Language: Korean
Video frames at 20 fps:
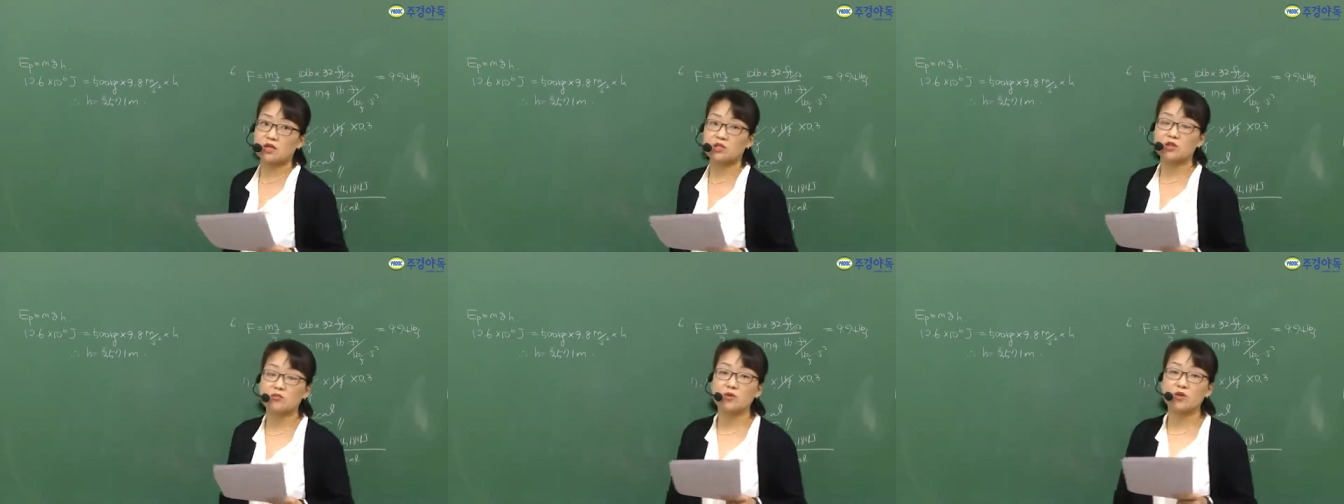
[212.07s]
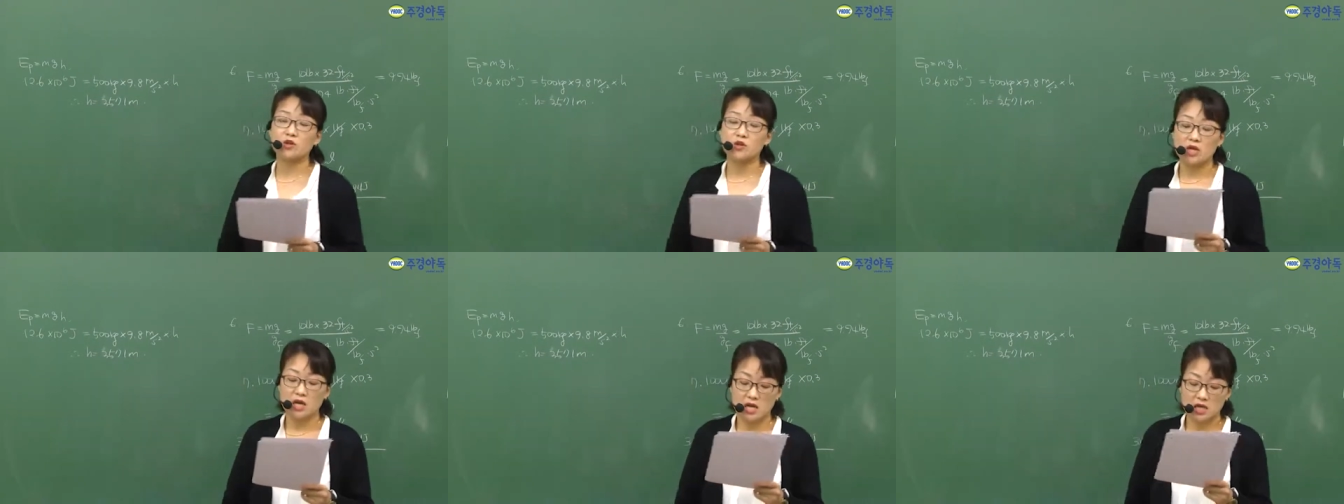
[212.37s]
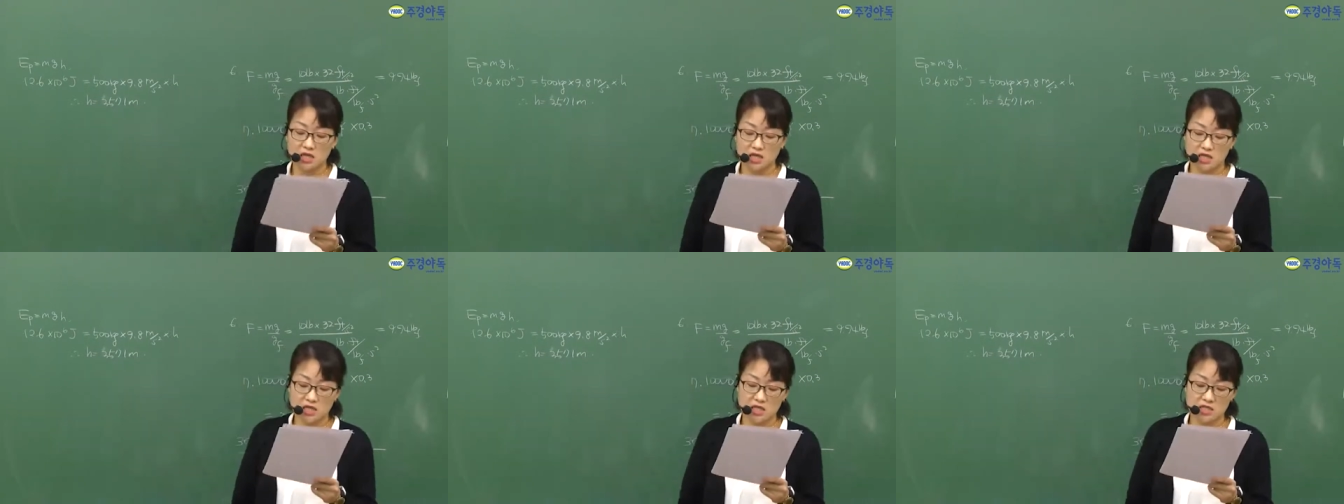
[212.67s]
그러면
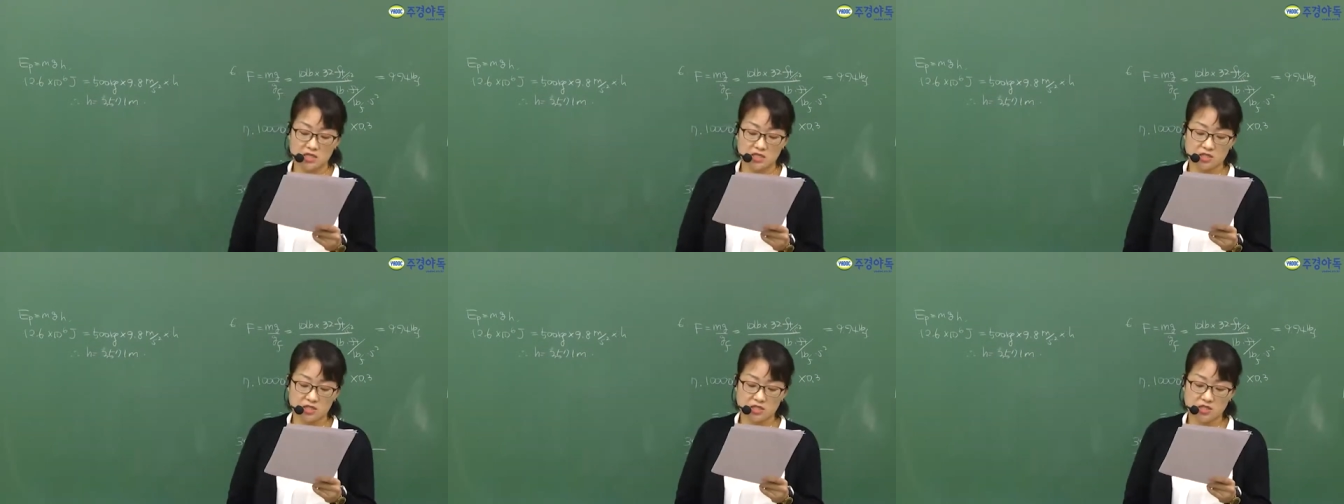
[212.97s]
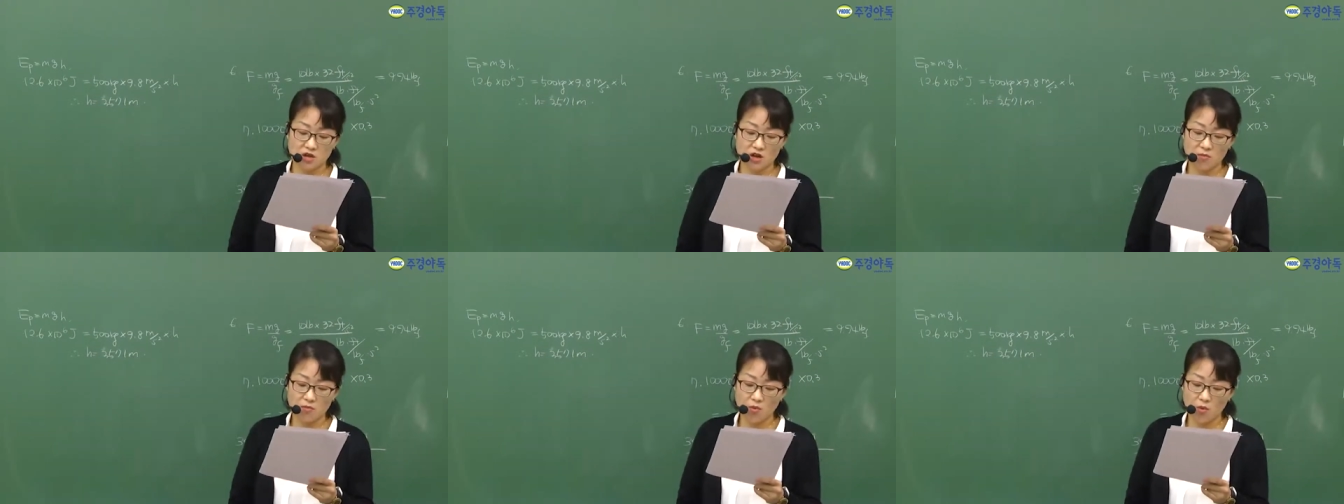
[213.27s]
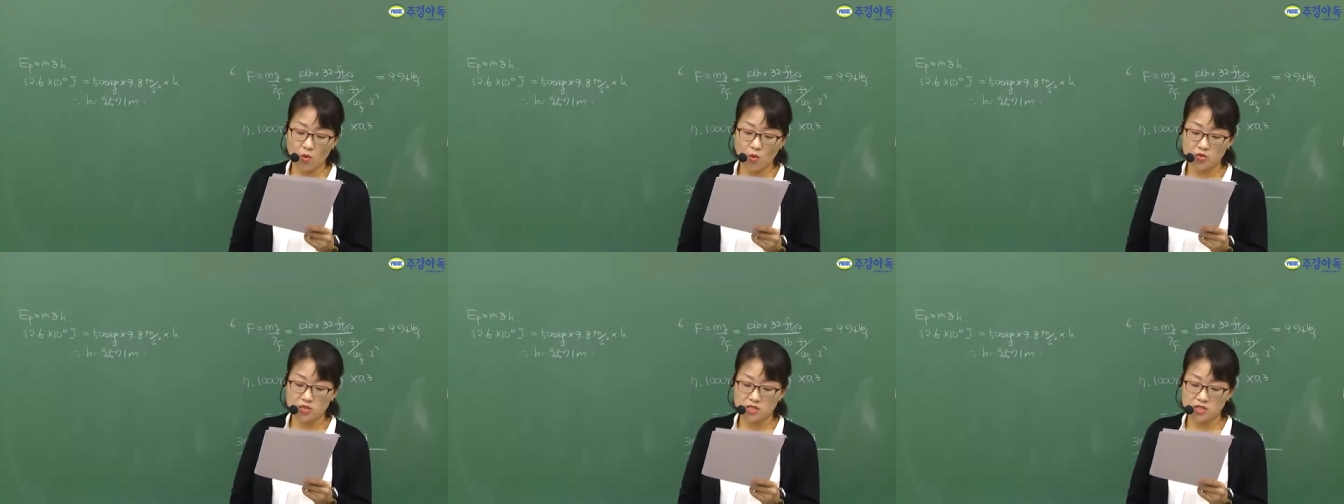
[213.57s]

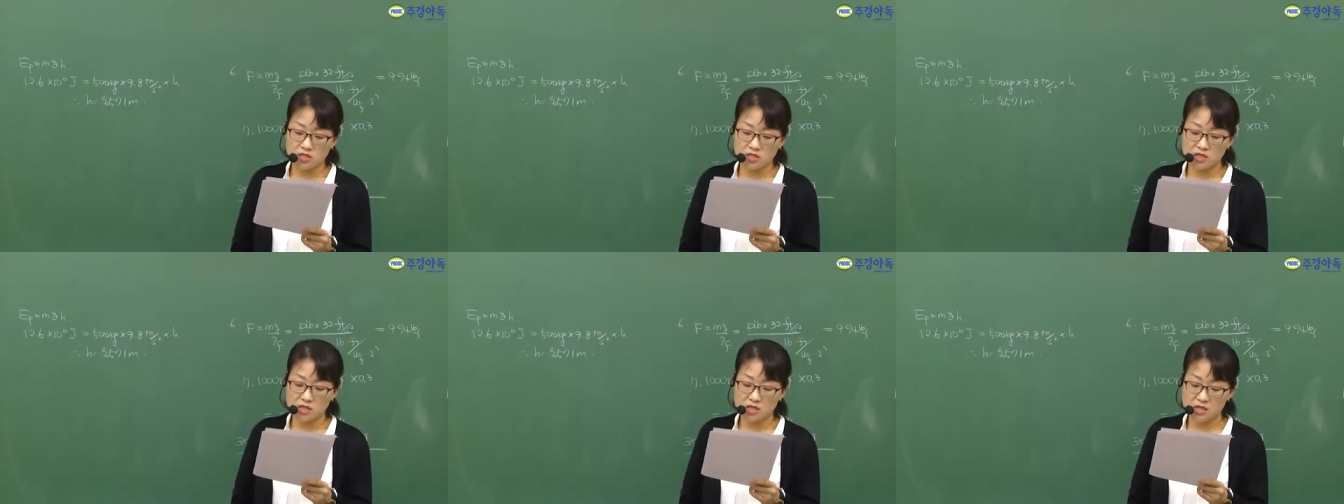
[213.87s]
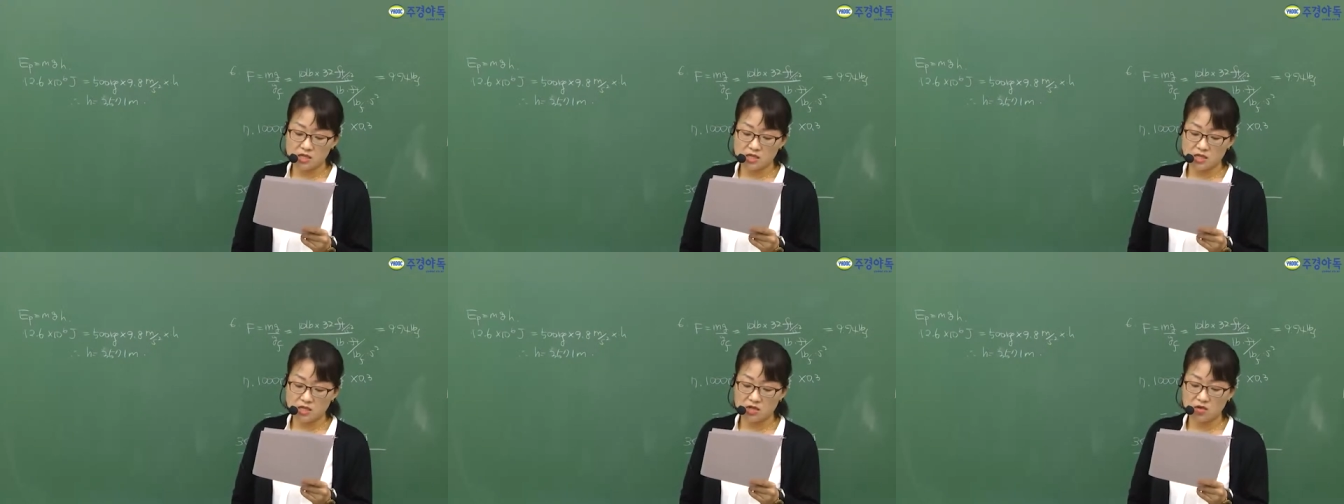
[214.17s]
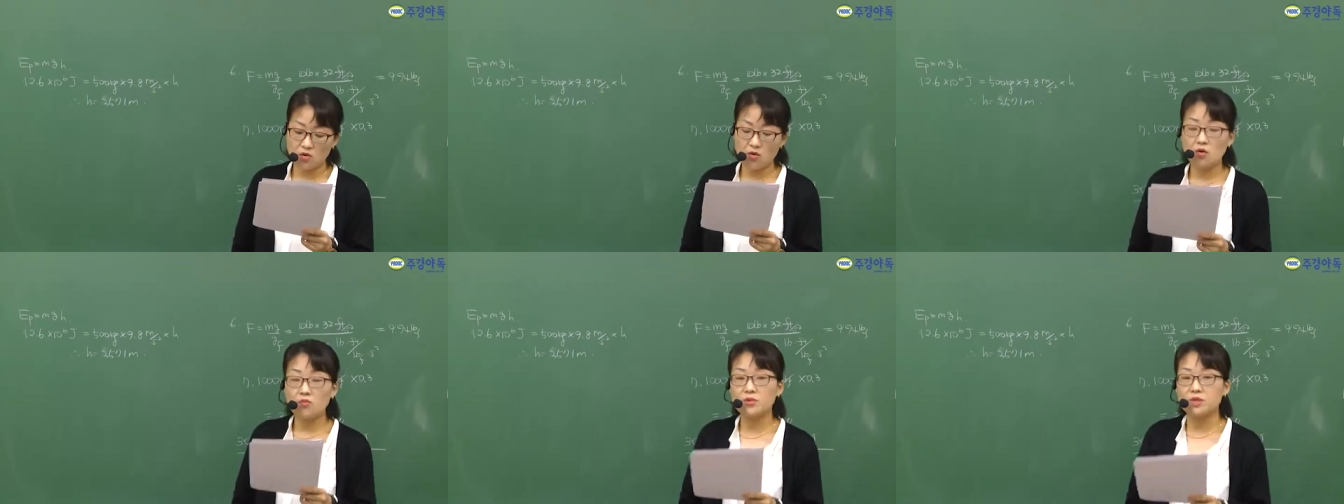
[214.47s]

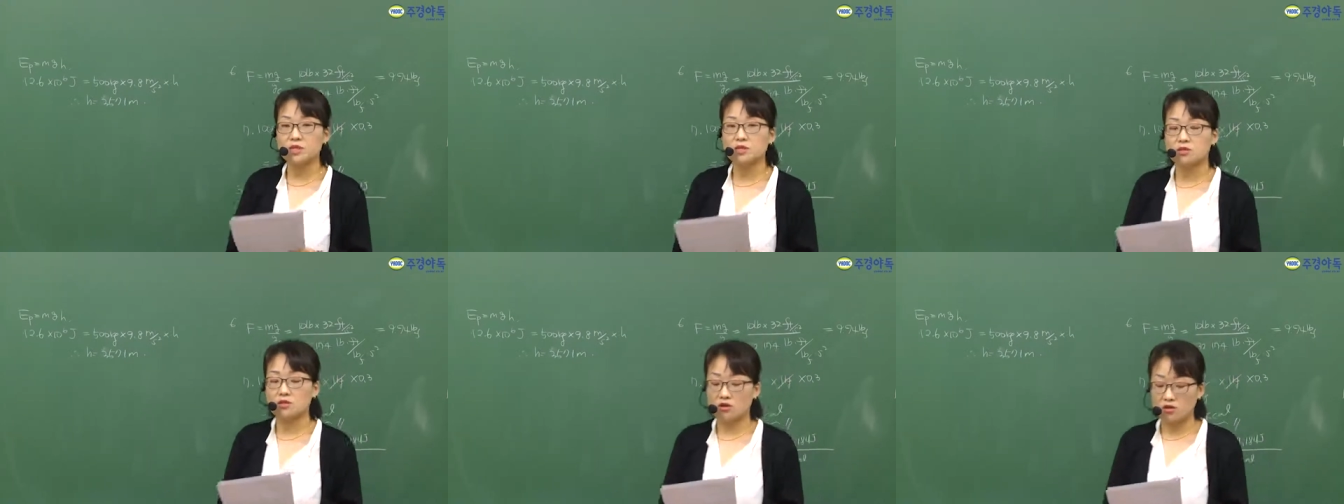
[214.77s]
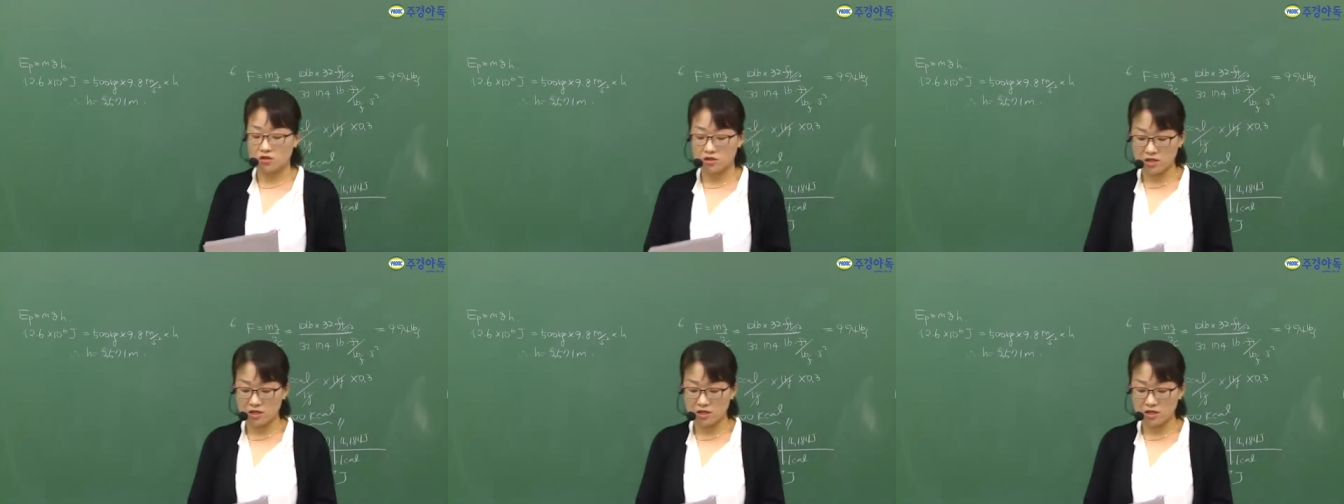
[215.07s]
2.57km